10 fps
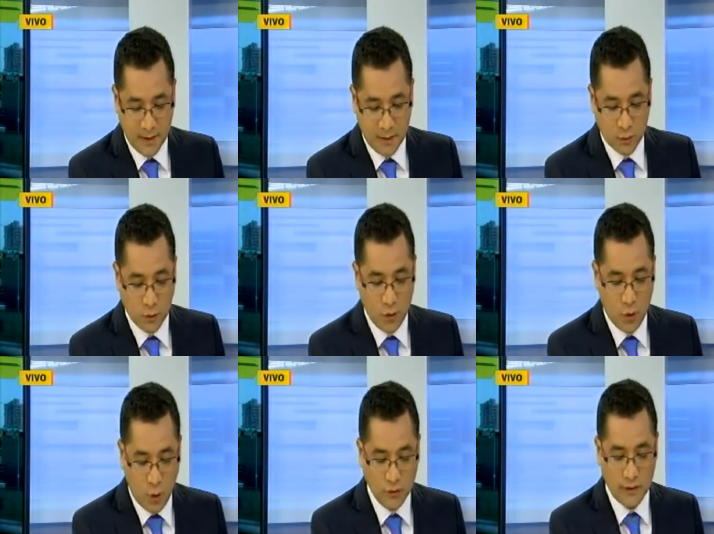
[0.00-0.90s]
que votó en
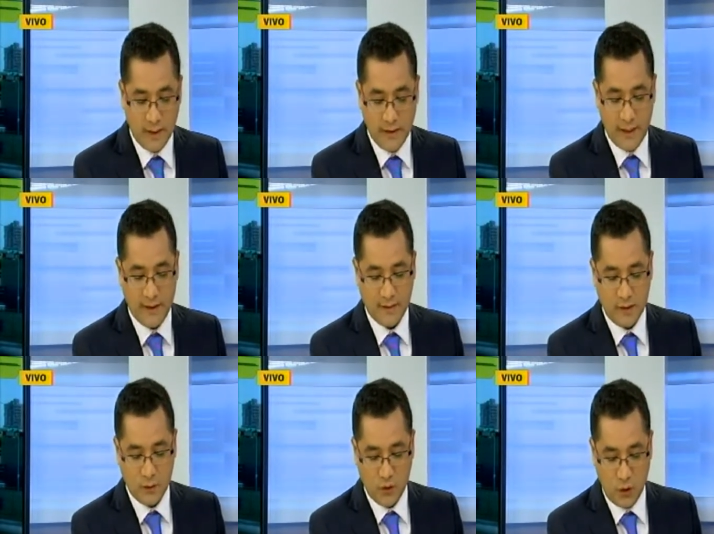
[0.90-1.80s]
contra de la
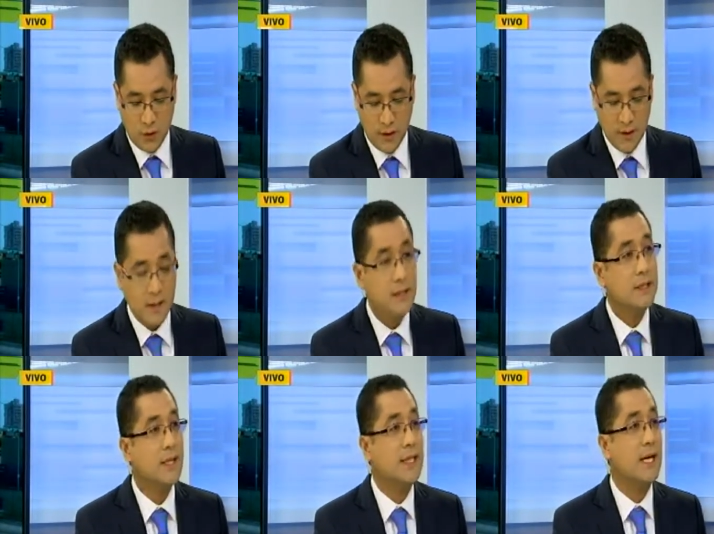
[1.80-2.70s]
destitución
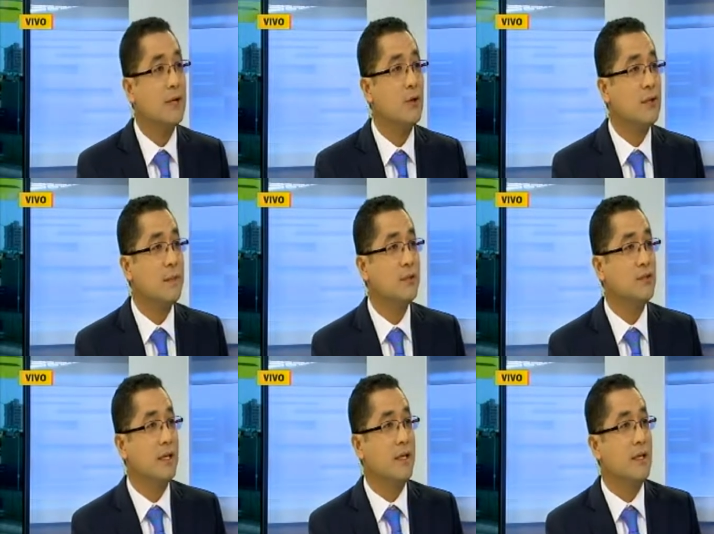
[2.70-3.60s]
de Carlos
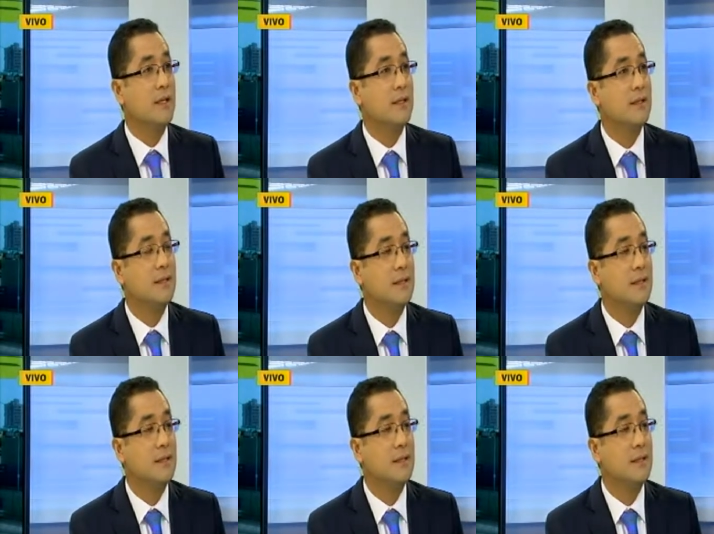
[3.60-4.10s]
Ramos Heredia. Hay